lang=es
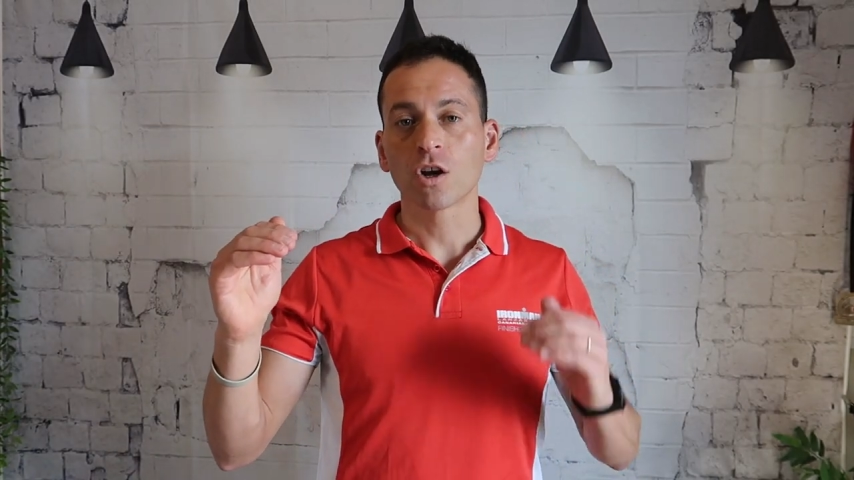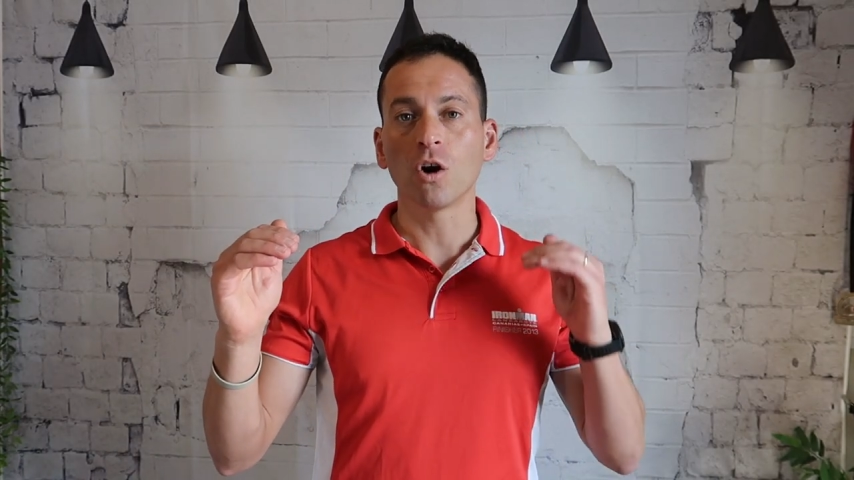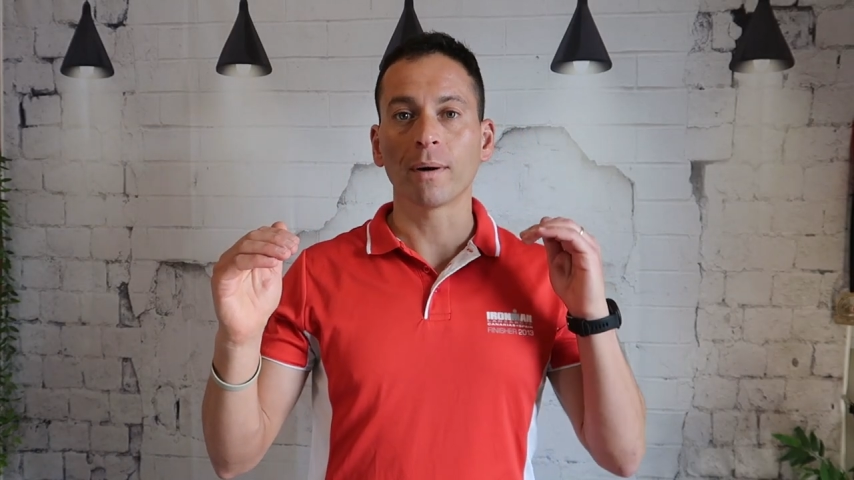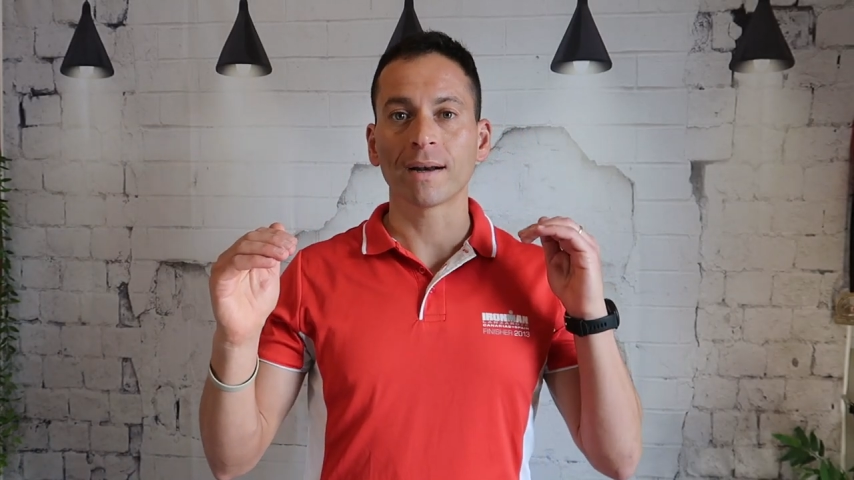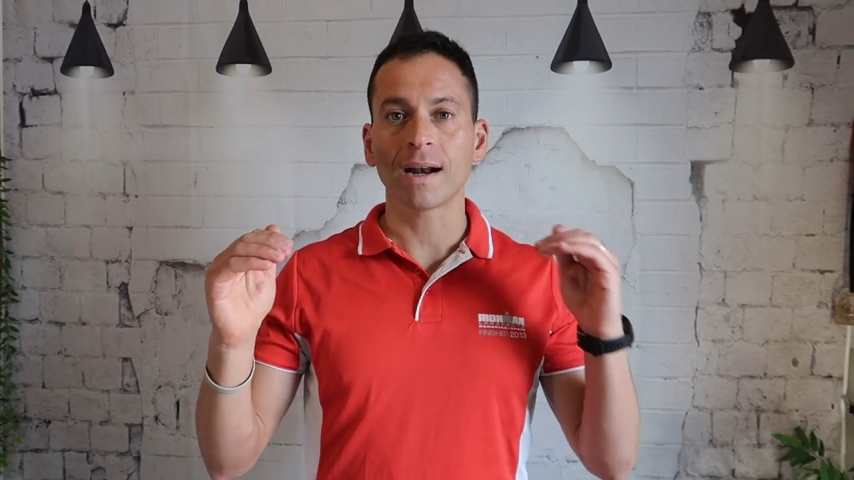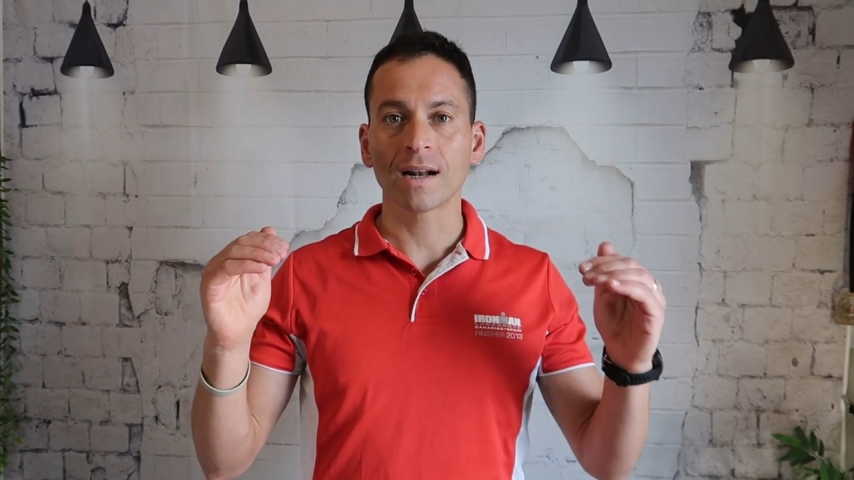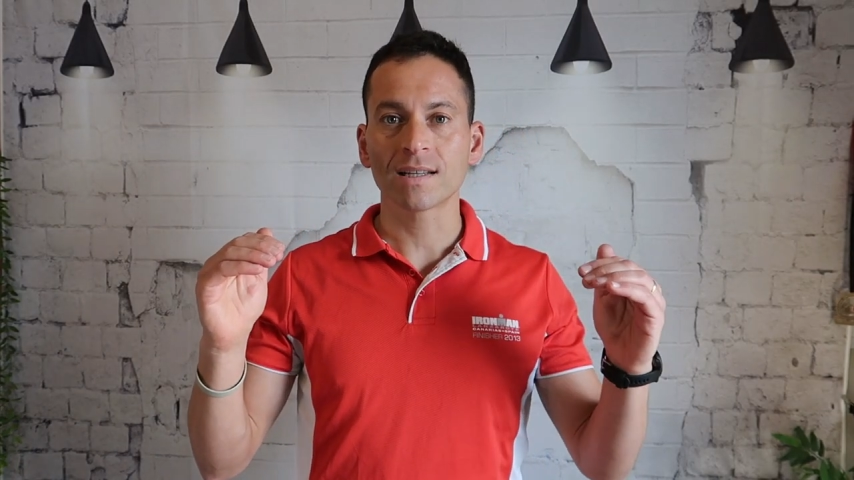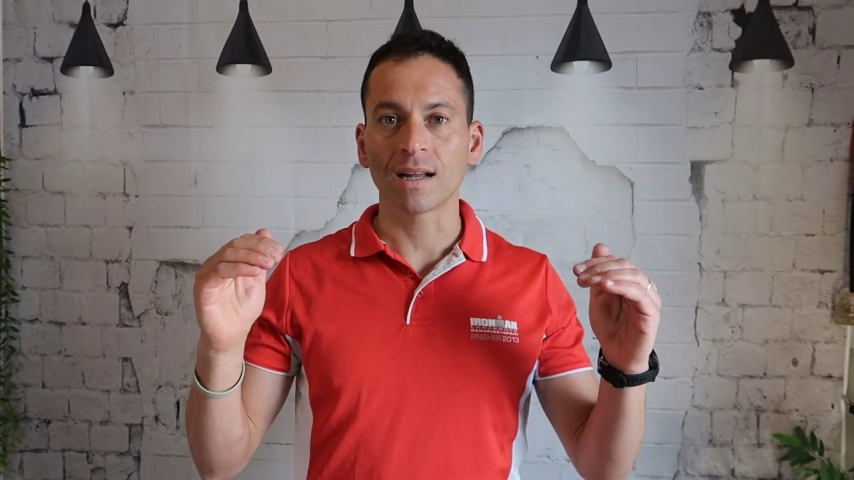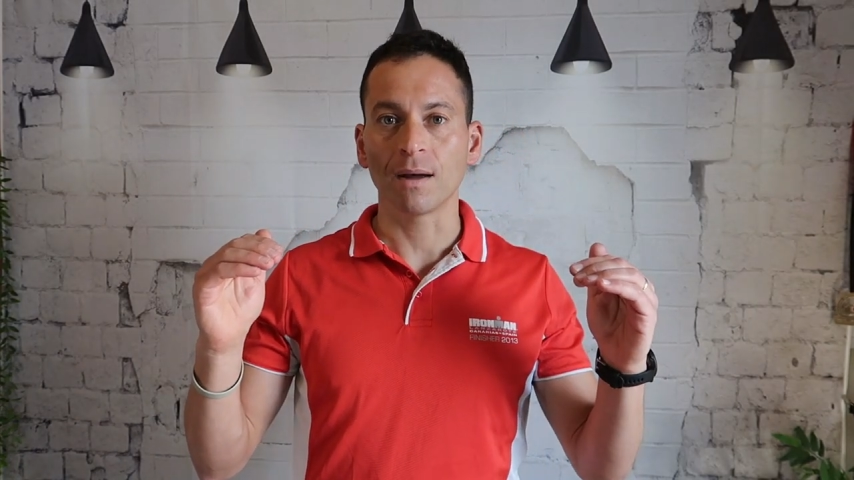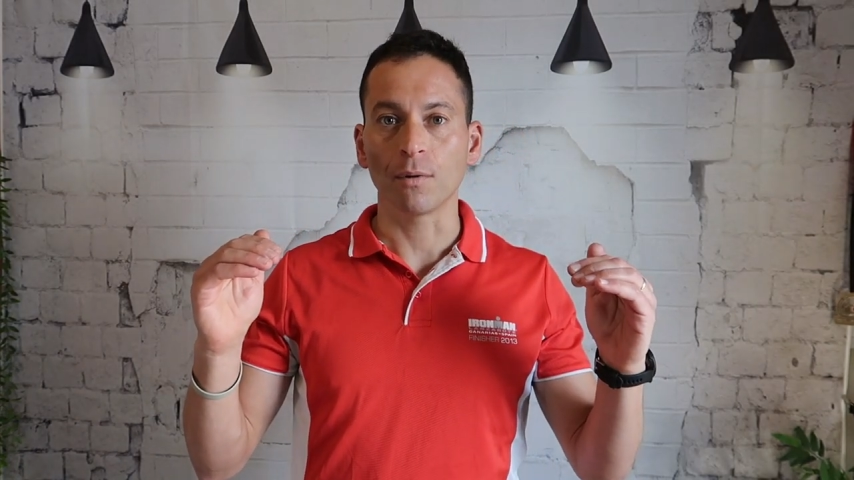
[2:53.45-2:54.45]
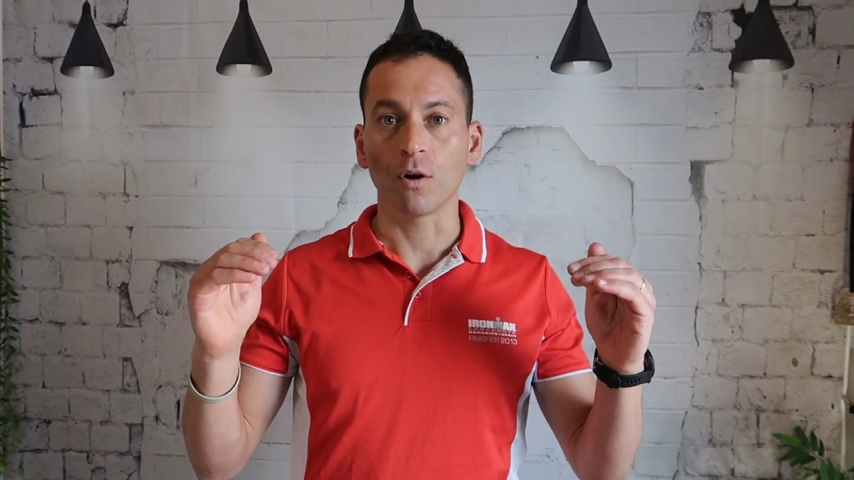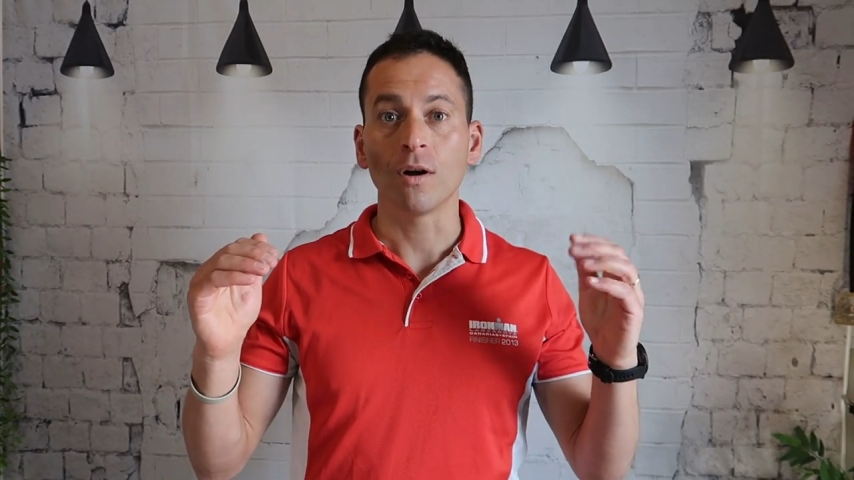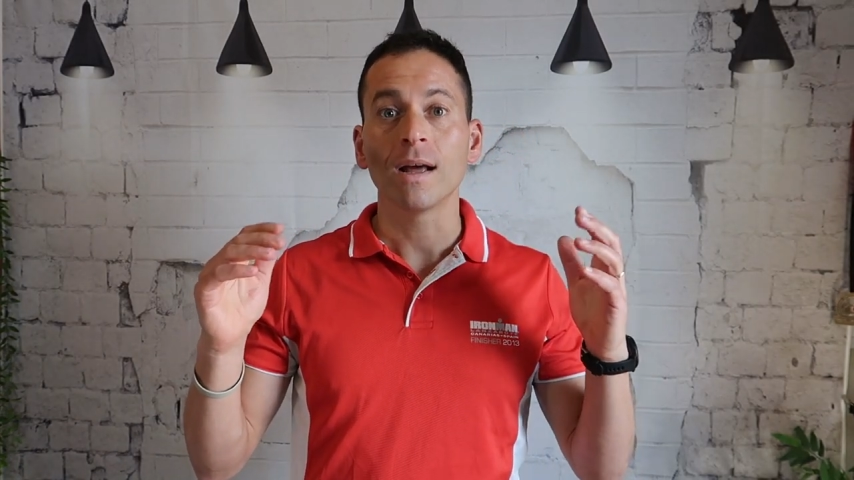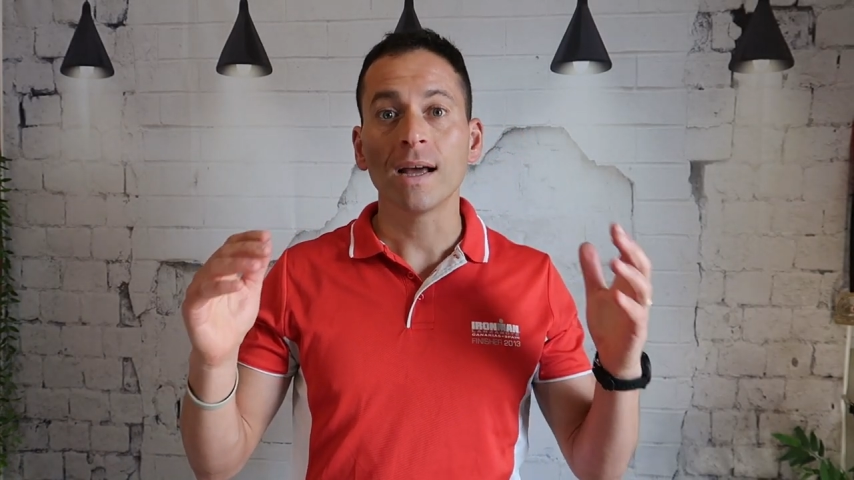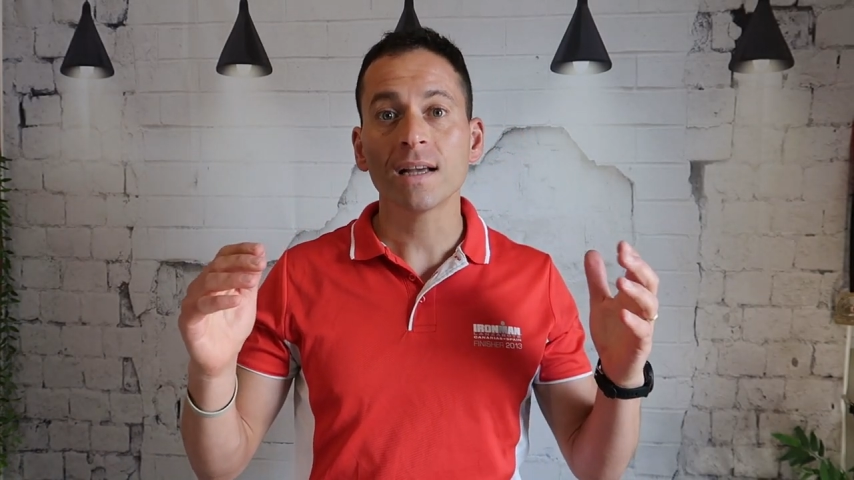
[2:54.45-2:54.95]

gobernar el cerebro.